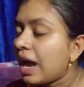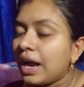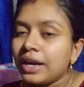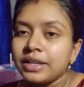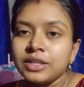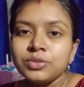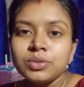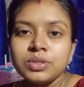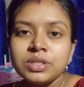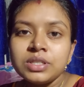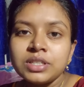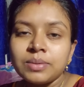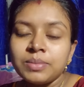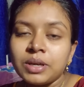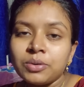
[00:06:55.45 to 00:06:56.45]
আর কিছু
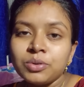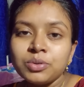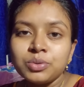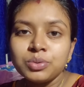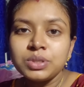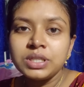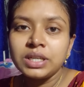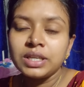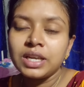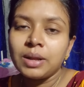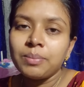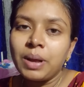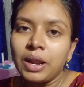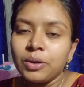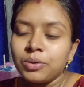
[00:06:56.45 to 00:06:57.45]
জিনিস আমি এখন গুছিয়ে
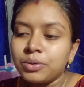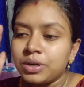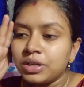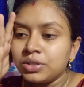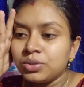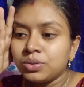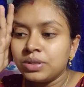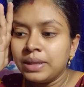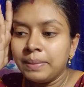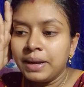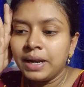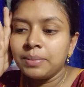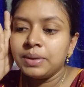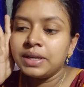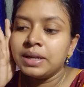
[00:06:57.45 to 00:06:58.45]
নিলাম ভালো করে
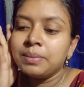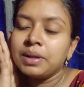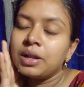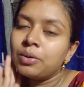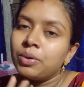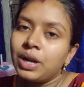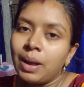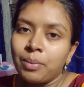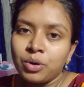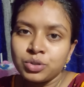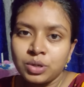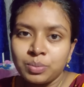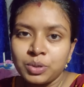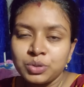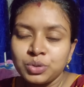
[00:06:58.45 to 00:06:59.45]
সন্ধেবেলা বিকেলবেলা করে আবারও
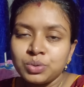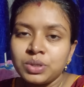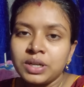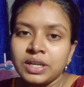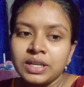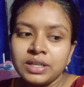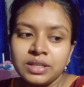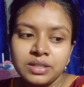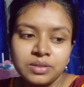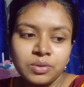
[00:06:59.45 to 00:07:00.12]
সব কিছু ক্লিন